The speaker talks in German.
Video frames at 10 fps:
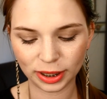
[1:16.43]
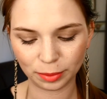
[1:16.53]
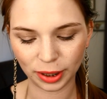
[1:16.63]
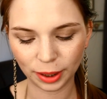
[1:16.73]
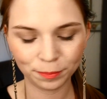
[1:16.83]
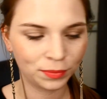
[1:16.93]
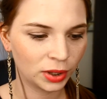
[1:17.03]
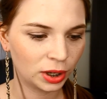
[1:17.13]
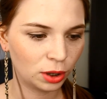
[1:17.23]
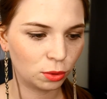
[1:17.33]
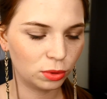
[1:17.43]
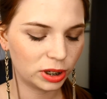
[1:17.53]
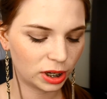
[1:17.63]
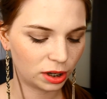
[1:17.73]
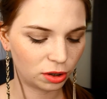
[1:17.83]
dabei. Und
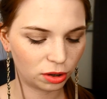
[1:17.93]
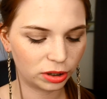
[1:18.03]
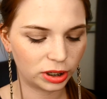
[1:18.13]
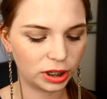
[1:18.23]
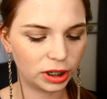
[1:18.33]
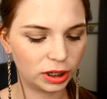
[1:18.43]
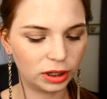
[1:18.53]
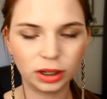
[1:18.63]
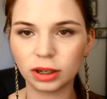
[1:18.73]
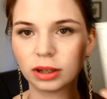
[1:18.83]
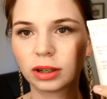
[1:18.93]
dann noch den äh,